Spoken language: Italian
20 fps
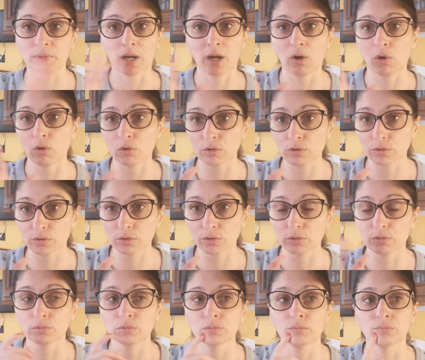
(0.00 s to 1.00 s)
a
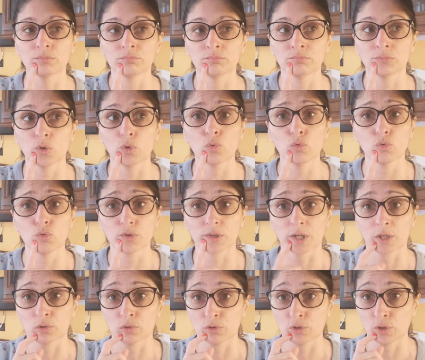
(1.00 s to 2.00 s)
occhio mm, un
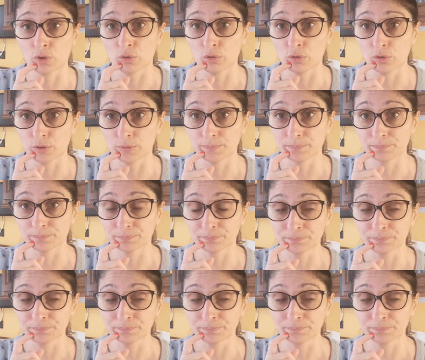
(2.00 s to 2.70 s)
cucchiaio di olio